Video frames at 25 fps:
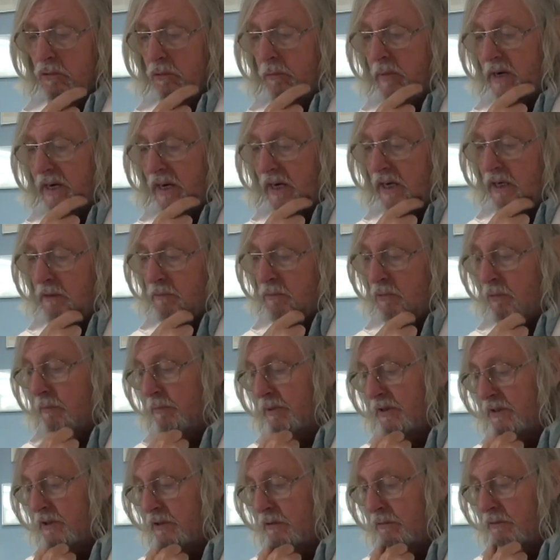le, Maghreb, en
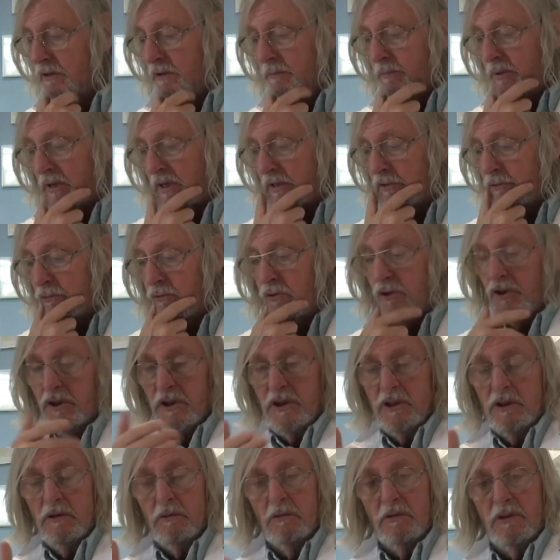particulier par la
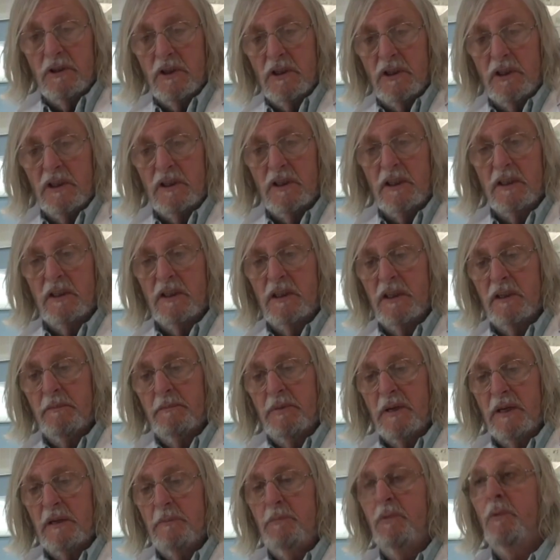Tunisie, qui ont été détectés
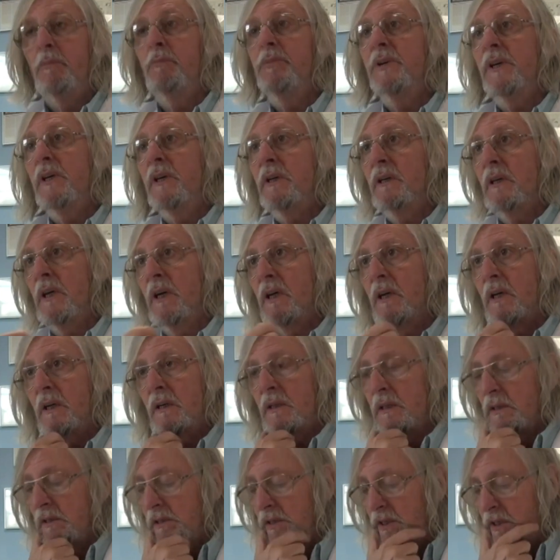par les pompiers là,
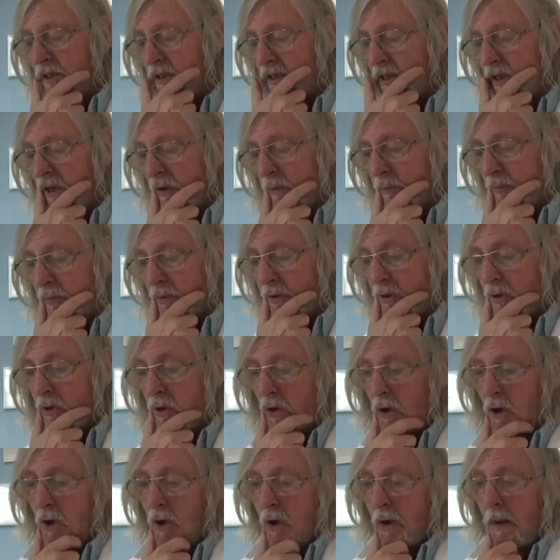à
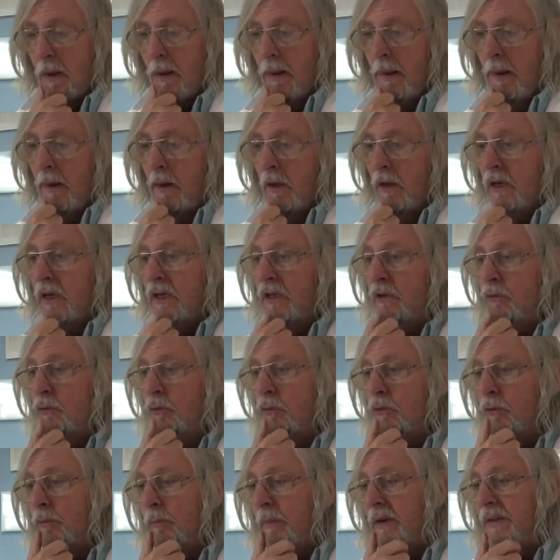l'aéroport. Et
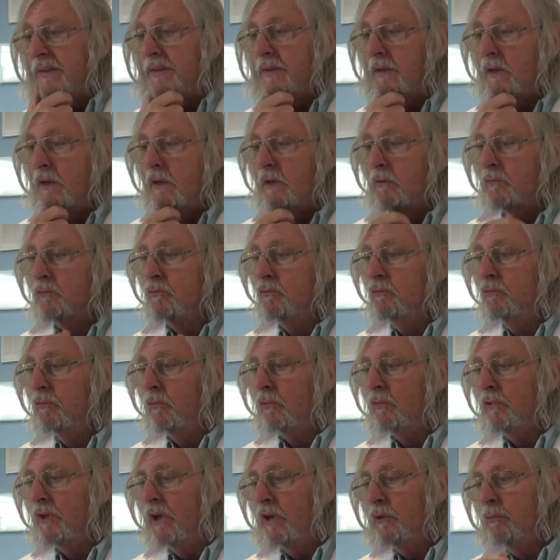donc maintenant, nous,
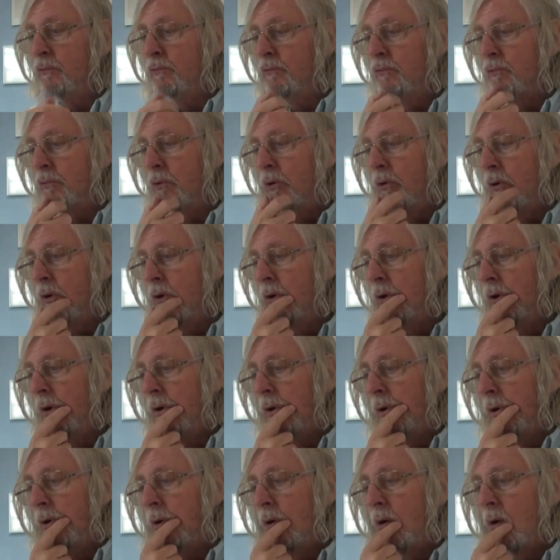on a eu euh,
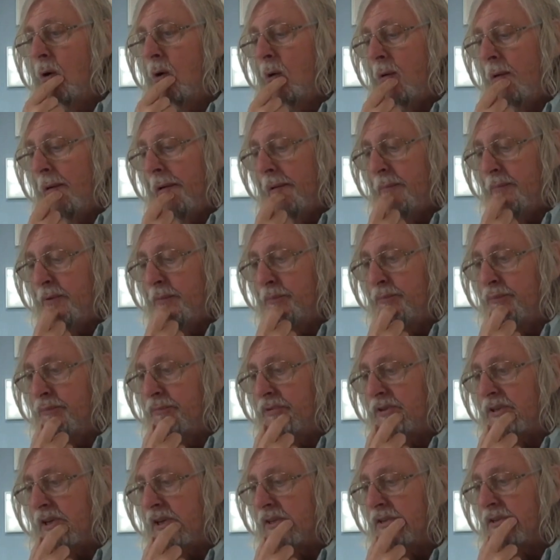euh, un peu plus
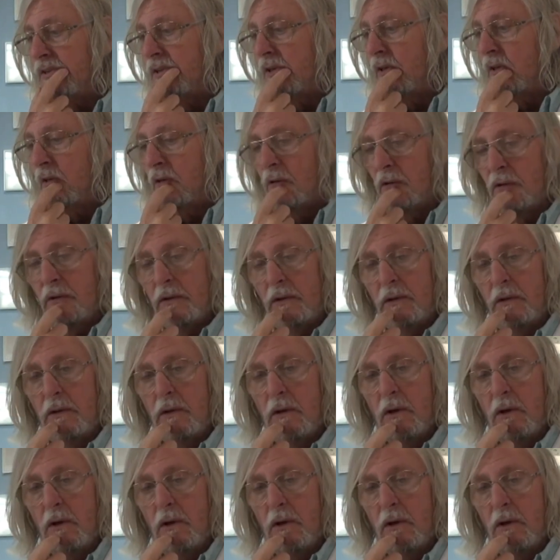de 500